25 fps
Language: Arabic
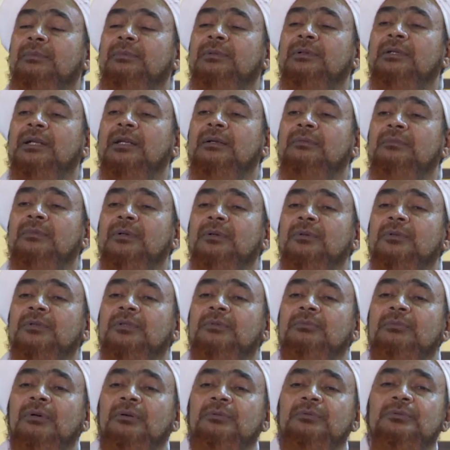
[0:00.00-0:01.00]
قبل
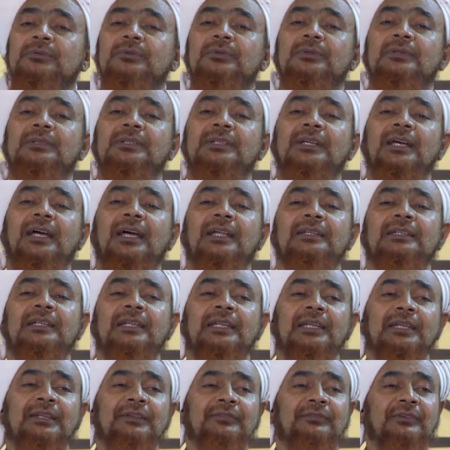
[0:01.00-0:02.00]
الموت موت
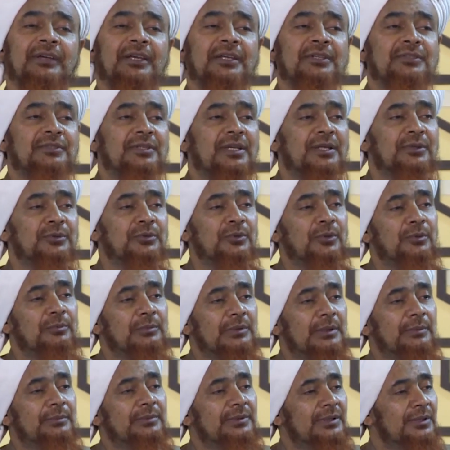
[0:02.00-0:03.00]
لأهله
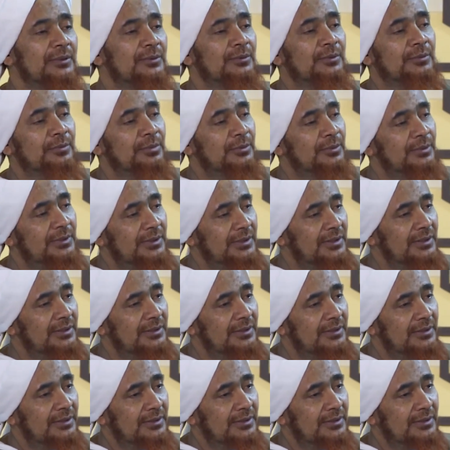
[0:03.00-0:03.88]
فأجسادهم قبل القبور